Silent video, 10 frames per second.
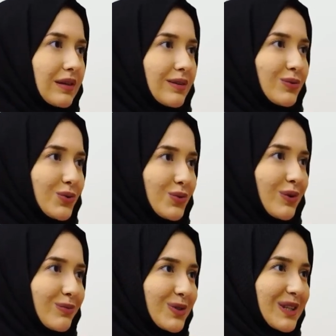da
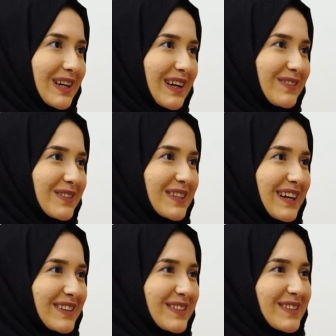düşünüyor müşterilerimiz
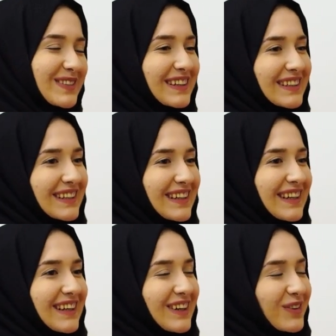sağ olsunlar. Çok güzel.